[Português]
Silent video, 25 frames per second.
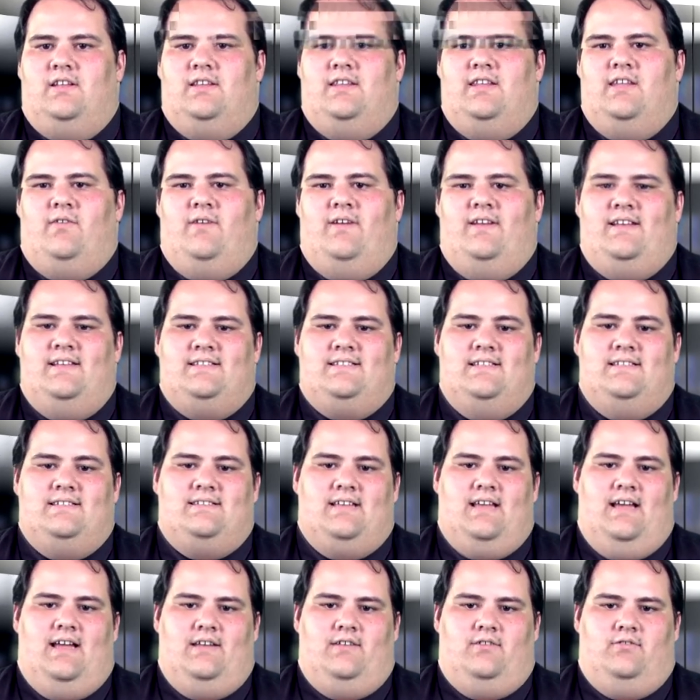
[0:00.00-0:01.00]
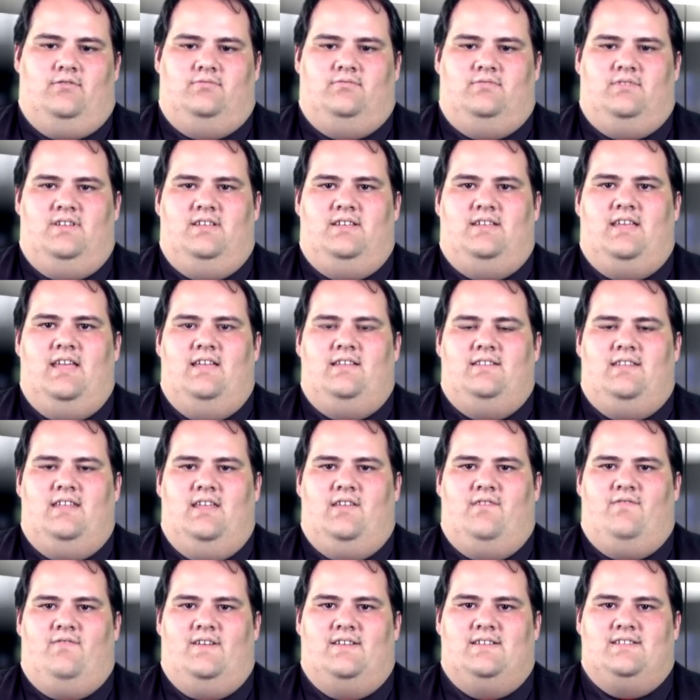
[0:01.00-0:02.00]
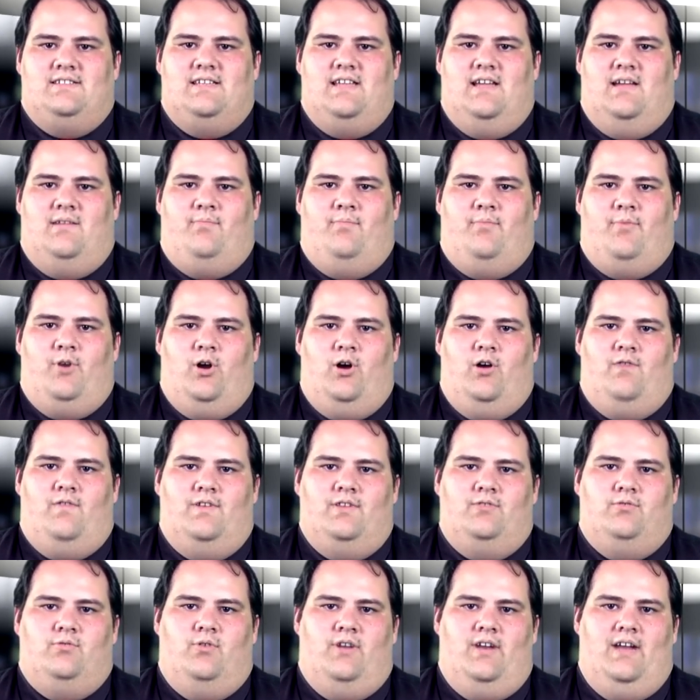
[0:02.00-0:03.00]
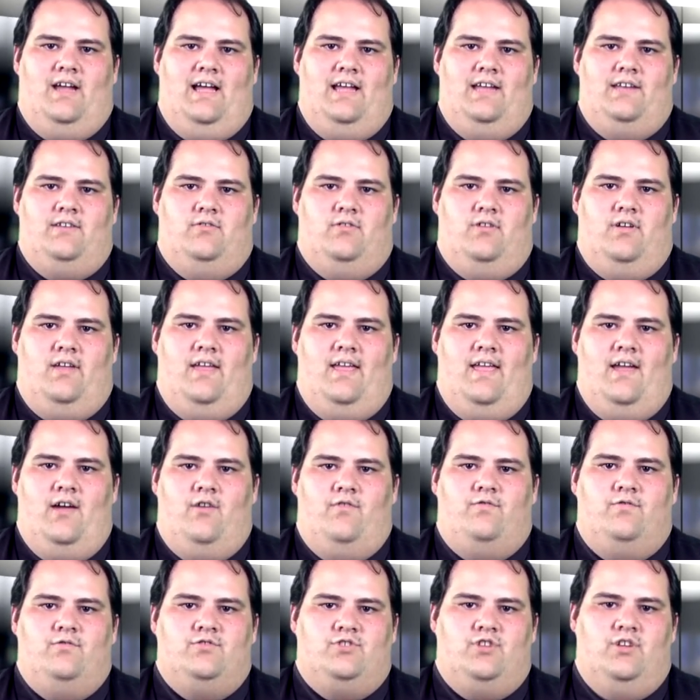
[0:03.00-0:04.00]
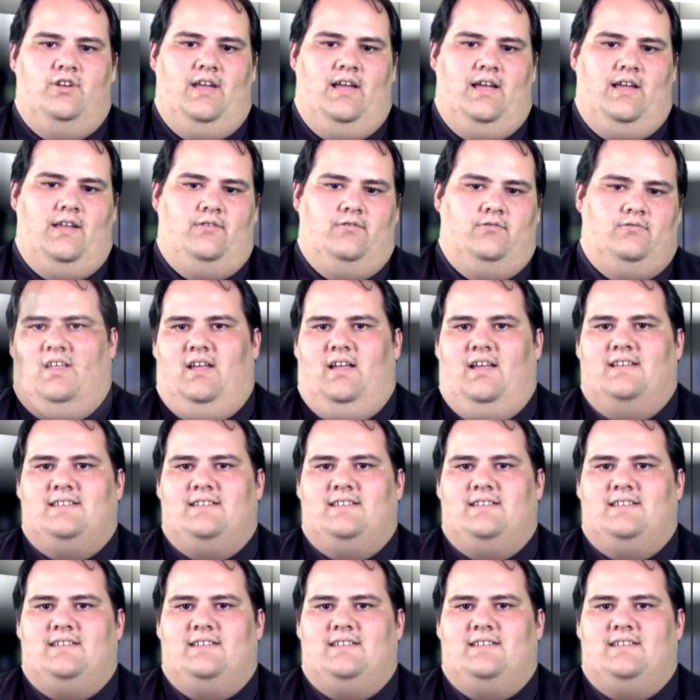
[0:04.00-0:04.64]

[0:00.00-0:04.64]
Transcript: não é necessário e quem tem que fazer a prova do horário é o funcionário.